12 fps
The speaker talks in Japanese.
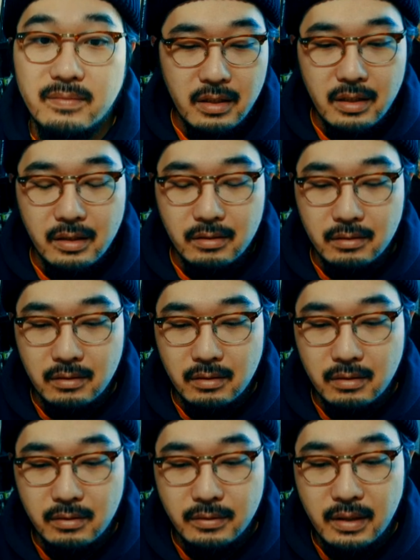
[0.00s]
でそ
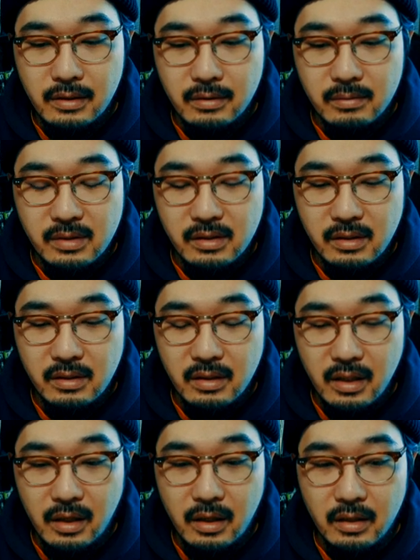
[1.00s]
のふたりとも死
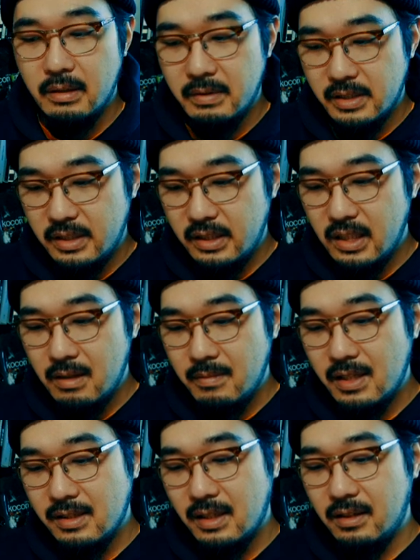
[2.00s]
んで、でも血が
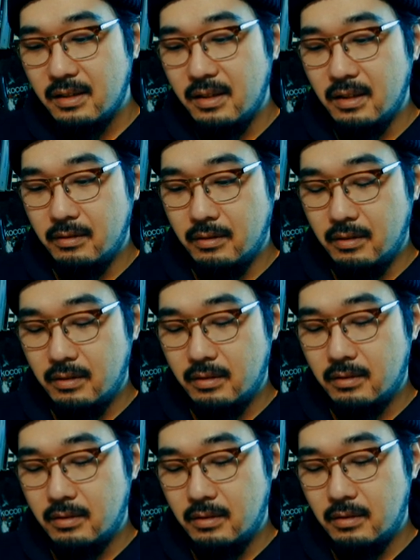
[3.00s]
混ざっていくと、
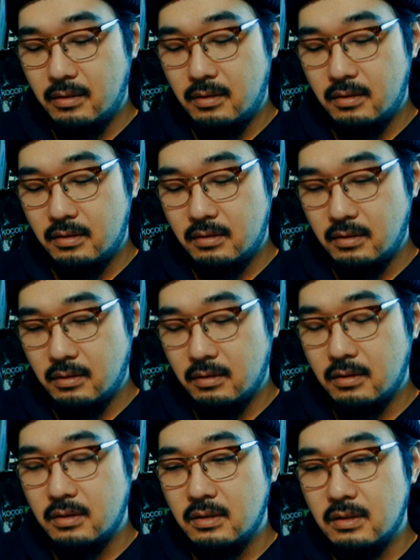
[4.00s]
こう来ると